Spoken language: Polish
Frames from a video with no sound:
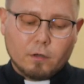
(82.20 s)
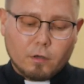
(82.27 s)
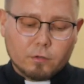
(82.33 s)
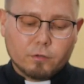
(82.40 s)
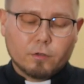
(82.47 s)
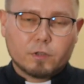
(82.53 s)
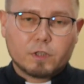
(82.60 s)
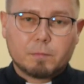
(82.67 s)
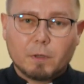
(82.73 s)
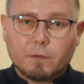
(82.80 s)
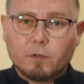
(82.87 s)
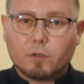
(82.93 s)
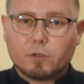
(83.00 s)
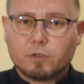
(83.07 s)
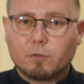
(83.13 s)
Ono z
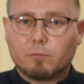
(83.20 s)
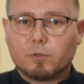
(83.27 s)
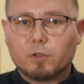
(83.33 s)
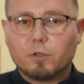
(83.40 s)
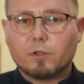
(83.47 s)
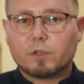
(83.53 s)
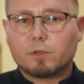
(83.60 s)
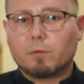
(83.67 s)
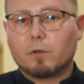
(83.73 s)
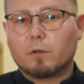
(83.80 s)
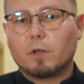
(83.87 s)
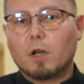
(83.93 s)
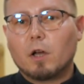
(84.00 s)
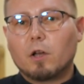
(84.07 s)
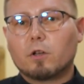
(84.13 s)
pewnością przyniosło
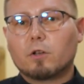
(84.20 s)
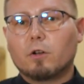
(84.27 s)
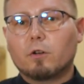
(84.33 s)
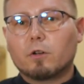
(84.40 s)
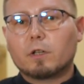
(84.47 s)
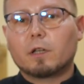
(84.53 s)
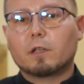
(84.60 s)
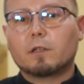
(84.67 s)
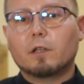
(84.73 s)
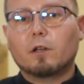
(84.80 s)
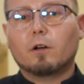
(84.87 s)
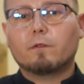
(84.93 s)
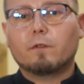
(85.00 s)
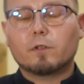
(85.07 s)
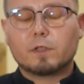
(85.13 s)

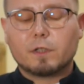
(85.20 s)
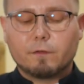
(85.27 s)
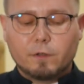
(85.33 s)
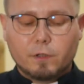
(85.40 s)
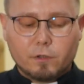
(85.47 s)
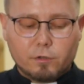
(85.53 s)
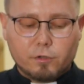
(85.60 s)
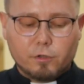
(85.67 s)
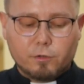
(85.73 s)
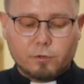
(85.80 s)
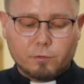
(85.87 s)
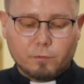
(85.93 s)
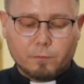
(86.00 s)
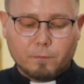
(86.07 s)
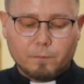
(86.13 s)
konkretne owoce w ich
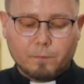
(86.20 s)
życiu.